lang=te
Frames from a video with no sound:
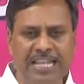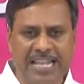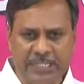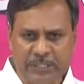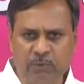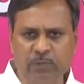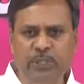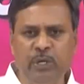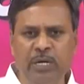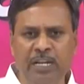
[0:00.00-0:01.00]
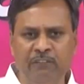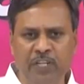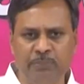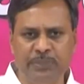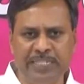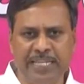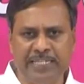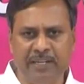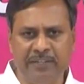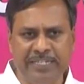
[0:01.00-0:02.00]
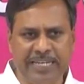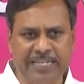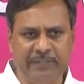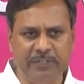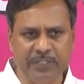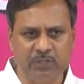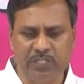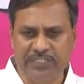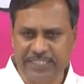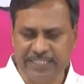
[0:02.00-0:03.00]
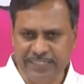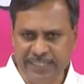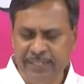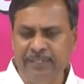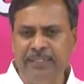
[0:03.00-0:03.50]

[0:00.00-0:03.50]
లక్ష ఉద్యోగాలు ఫిలప్ చేయడానికి కానీ నిర్ణయం తీసుకోవడం జరిగింది